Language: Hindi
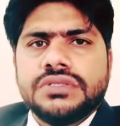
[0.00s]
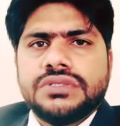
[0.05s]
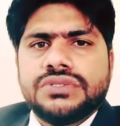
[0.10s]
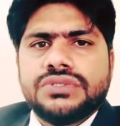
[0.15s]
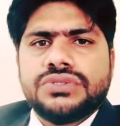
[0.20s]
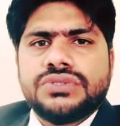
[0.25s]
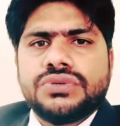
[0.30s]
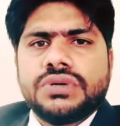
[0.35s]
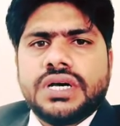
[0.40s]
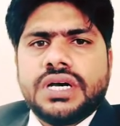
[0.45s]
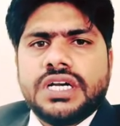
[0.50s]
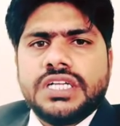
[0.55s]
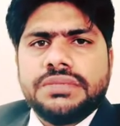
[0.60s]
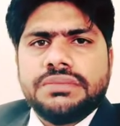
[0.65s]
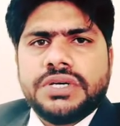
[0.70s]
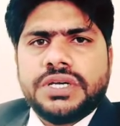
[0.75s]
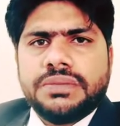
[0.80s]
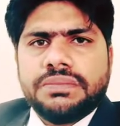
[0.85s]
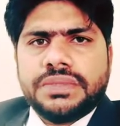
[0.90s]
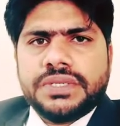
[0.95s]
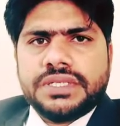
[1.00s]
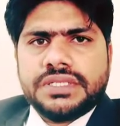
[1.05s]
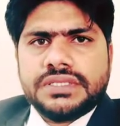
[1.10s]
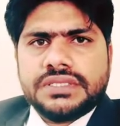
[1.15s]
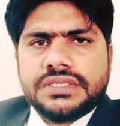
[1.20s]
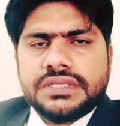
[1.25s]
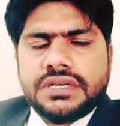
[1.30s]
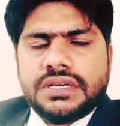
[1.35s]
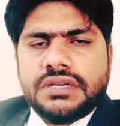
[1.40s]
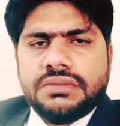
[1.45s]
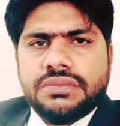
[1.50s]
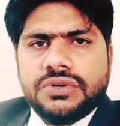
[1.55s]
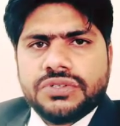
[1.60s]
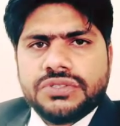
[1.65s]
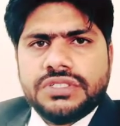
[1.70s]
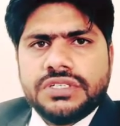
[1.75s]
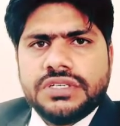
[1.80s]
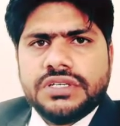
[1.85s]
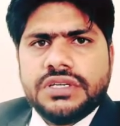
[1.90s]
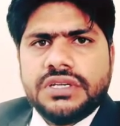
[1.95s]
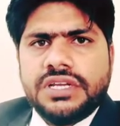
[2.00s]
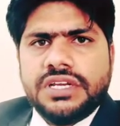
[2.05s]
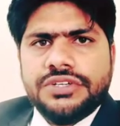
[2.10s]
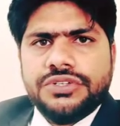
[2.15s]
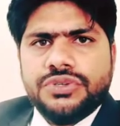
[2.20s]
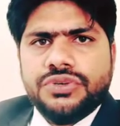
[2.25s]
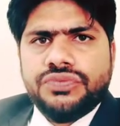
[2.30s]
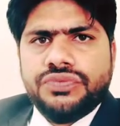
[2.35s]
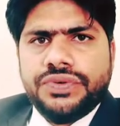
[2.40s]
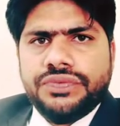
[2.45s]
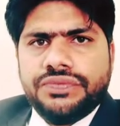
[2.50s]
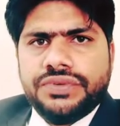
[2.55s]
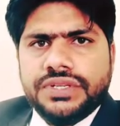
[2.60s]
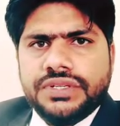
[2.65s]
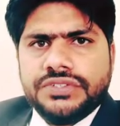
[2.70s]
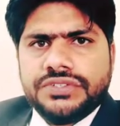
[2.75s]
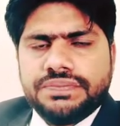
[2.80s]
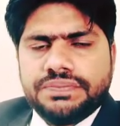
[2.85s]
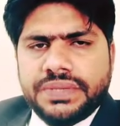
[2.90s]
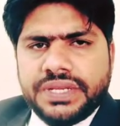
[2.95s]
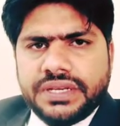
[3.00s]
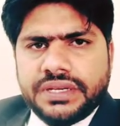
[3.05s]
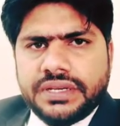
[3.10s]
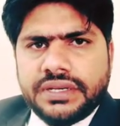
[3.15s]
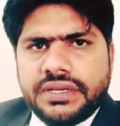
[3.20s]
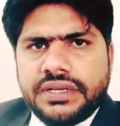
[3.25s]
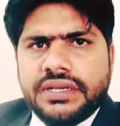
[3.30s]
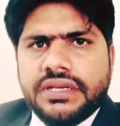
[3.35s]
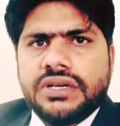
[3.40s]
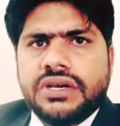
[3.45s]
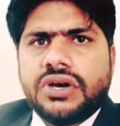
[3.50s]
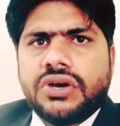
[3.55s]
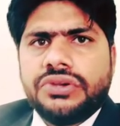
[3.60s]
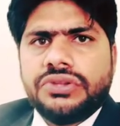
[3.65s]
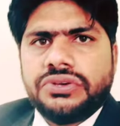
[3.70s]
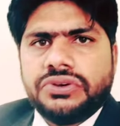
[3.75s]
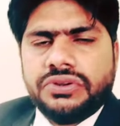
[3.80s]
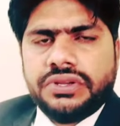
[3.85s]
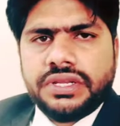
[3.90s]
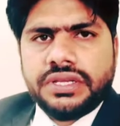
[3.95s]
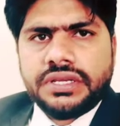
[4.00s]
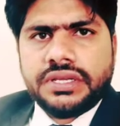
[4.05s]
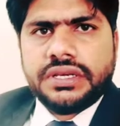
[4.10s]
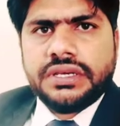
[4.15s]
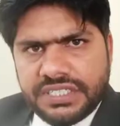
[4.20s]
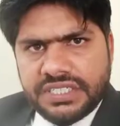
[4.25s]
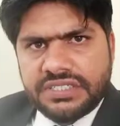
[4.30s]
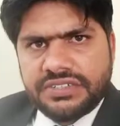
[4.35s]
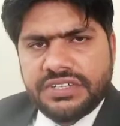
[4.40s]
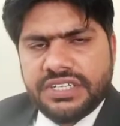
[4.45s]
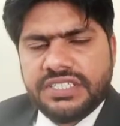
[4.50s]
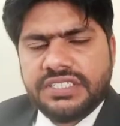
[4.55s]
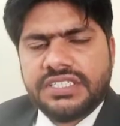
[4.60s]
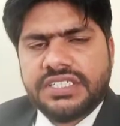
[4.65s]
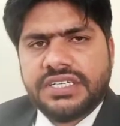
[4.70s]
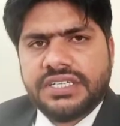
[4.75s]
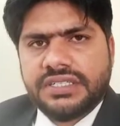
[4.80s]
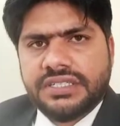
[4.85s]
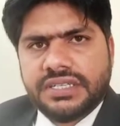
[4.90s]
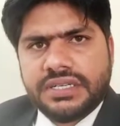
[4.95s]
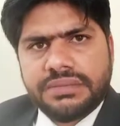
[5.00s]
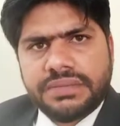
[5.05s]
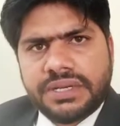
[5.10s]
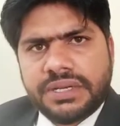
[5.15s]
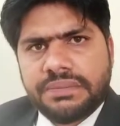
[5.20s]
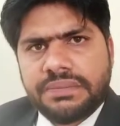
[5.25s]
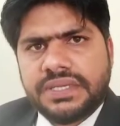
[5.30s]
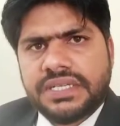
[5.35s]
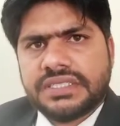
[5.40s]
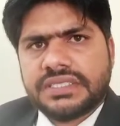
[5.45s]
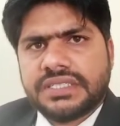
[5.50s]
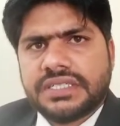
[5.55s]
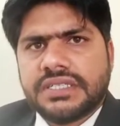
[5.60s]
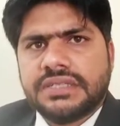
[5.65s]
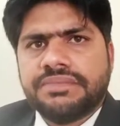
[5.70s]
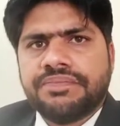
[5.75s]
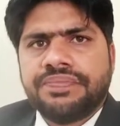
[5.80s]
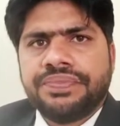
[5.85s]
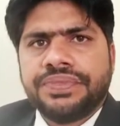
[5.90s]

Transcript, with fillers: दोस्तों आज हमारे पास अनबॉक्सिंग के लिए यू फिफ्टीन स्पीकर हैं ऑडियोनिक के रेंज के अंदर हमारे पास हैं